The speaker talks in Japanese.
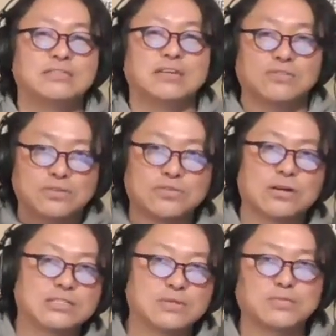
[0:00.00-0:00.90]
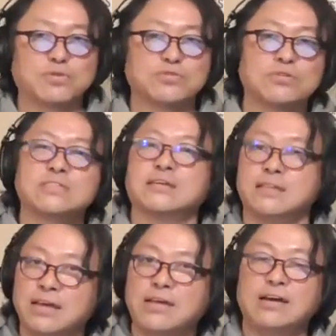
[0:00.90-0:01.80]
先ほど紹介しました僕のおじさ
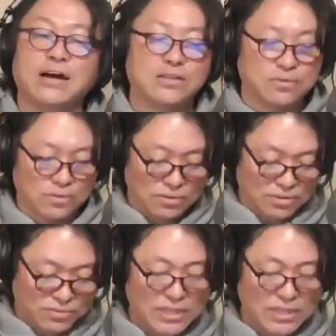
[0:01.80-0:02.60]
んねあのー、